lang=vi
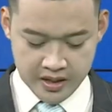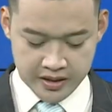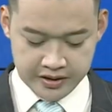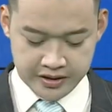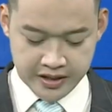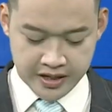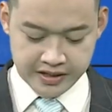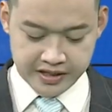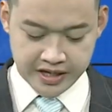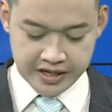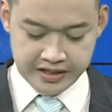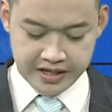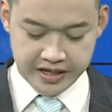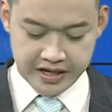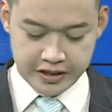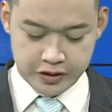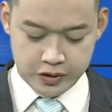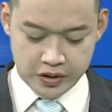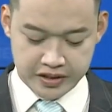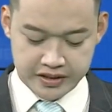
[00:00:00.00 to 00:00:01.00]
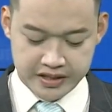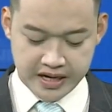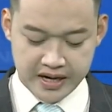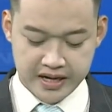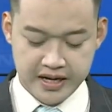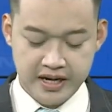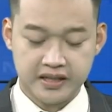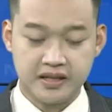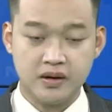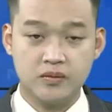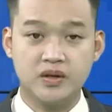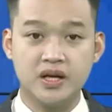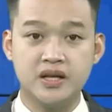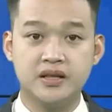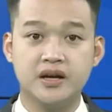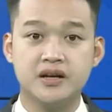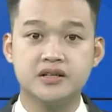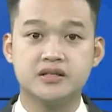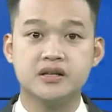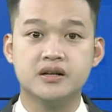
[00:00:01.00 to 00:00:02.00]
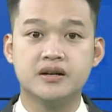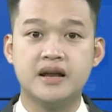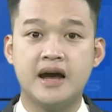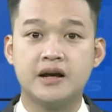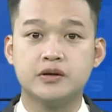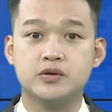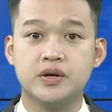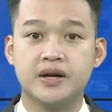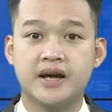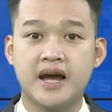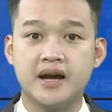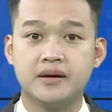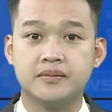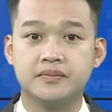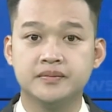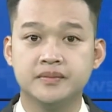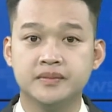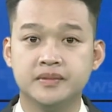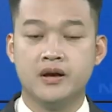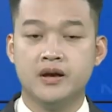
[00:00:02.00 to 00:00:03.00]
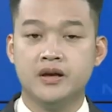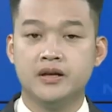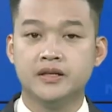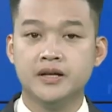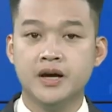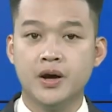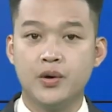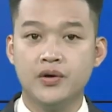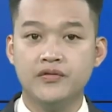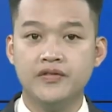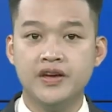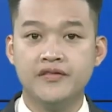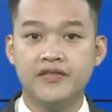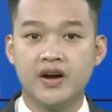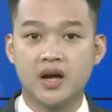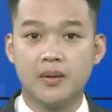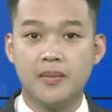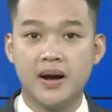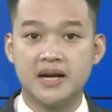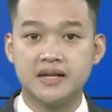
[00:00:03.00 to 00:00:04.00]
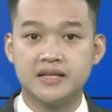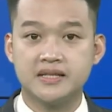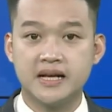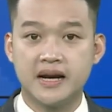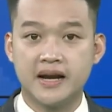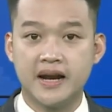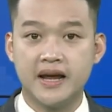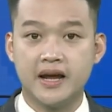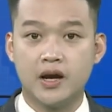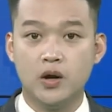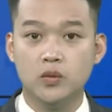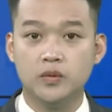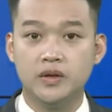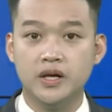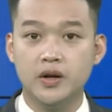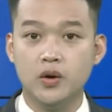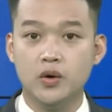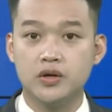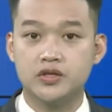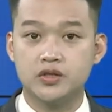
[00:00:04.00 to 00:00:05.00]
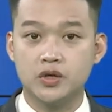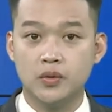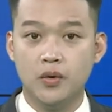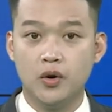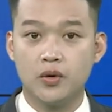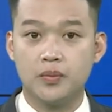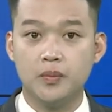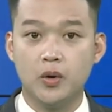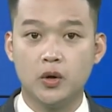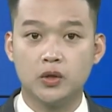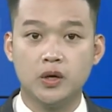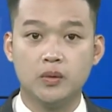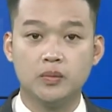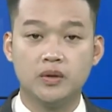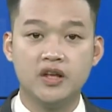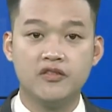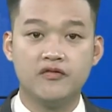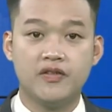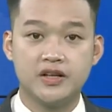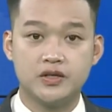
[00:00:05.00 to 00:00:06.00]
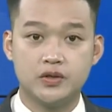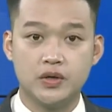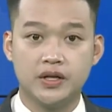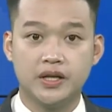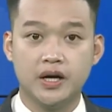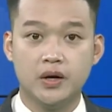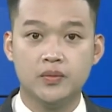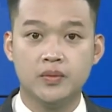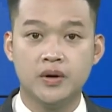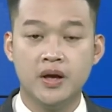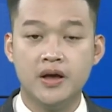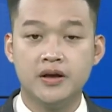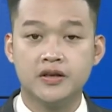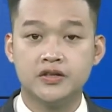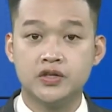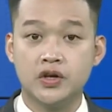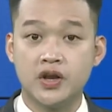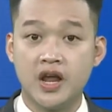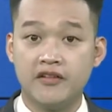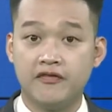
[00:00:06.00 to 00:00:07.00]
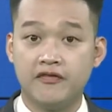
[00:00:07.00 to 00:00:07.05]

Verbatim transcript: Chương trình sẽ được chuyển sang những thông tin thời sự đáng chú ý khác. Thưa quý vị và các bạn, sáng nay cụm thi đua số 1 Bộ Thông tin và Truyền thông do